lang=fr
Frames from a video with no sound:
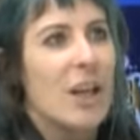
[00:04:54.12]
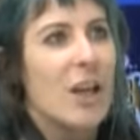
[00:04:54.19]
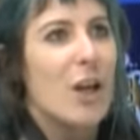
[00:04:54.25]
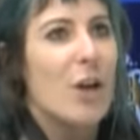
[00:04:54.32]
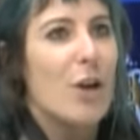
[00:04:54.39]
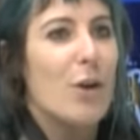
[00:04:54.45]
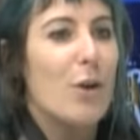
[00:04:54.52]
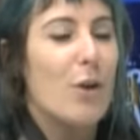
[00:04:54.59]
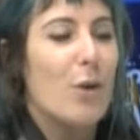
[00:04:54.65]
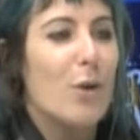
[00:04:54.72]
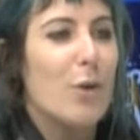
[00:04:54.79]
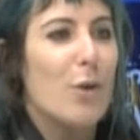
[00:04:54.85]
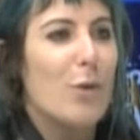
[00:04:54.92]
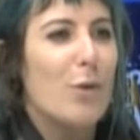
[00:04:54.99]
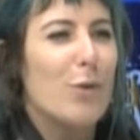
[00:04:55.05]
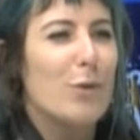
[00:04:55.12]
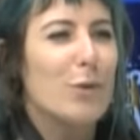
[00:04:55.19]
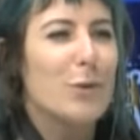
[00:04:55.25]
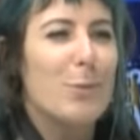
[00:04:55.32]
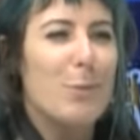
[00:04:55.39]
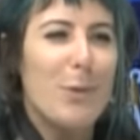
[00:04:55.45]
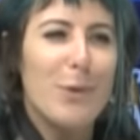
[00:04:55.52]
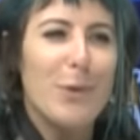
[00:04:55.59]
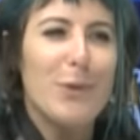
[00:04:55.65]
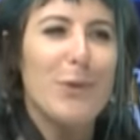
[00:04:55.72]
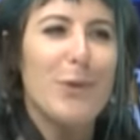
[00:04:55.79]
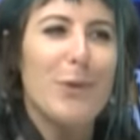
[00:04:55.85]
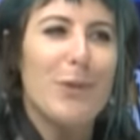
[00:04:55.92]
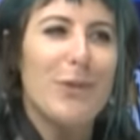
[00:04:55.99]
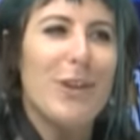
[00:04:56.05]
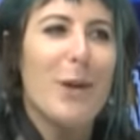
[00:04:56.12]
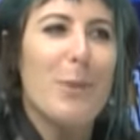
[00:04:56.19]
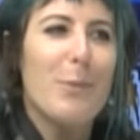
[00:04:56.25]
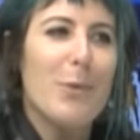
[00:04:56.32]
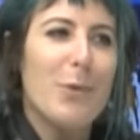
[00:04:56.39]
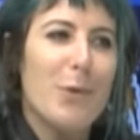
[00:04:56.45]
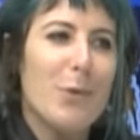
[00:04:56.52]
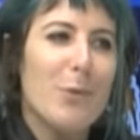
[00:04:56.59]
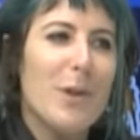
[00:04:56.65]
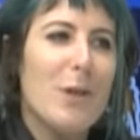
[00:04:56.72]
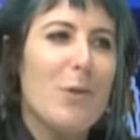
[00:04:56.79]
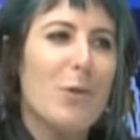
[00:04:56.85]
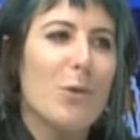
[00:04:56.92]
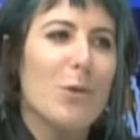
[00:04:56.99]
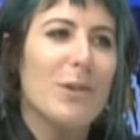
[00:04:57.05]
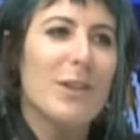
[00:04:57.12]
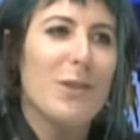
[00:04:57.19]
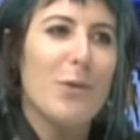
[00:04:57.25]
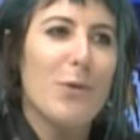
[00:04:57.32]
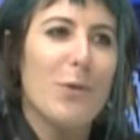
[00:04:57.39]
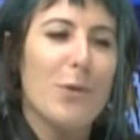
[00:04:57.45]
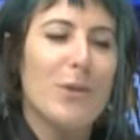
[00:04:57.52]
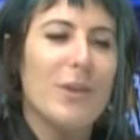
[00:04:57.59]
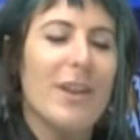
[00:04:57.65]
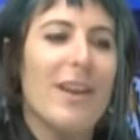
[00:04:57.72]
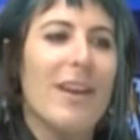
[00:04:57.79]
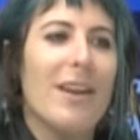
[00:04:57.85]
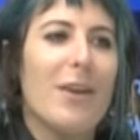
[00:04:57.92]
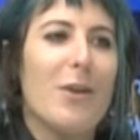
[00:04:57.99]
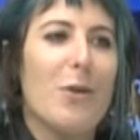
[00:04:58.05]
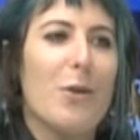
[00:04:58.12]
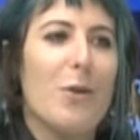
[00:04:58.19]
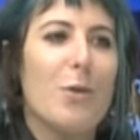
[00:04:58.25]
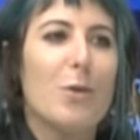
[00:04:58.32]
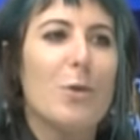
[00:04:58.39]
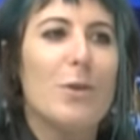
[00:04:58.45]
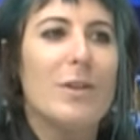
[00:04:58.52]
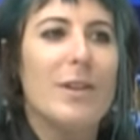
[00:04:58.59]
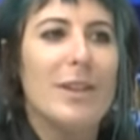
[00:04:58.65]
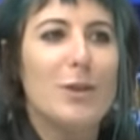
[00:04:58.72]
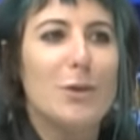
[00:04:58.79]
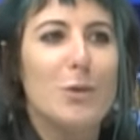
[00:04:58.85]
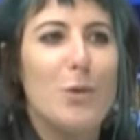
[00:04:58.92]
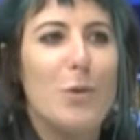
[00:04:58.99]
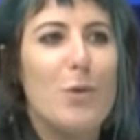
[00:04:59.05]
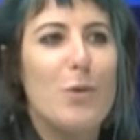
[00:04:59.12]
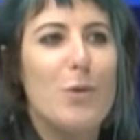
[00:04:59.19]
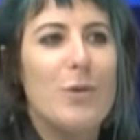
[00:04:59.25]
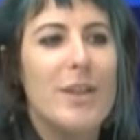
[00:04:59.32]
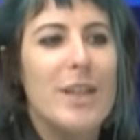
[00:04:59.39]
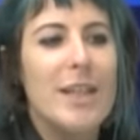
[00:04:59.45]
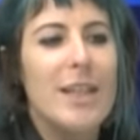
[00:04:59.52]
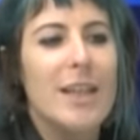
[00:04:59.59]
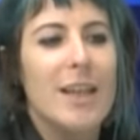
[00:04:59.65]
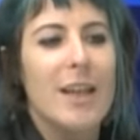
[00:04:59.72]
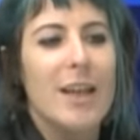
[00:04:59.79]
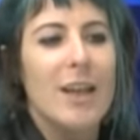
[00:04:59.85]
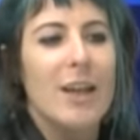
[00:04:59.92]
je pense que c'est un peu, oui, le côté enfantin, le côté jeu ludique.